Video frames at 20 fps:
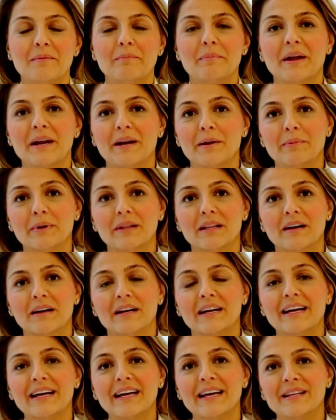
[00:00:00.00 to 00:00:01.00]
Merhabalar.
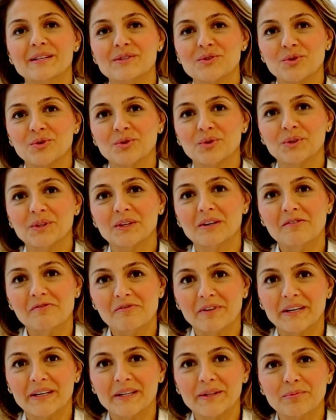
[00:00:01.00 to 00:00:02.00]
En sonunda
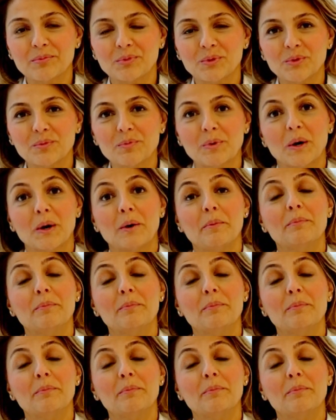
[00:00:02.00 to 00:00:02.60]
vakit bulup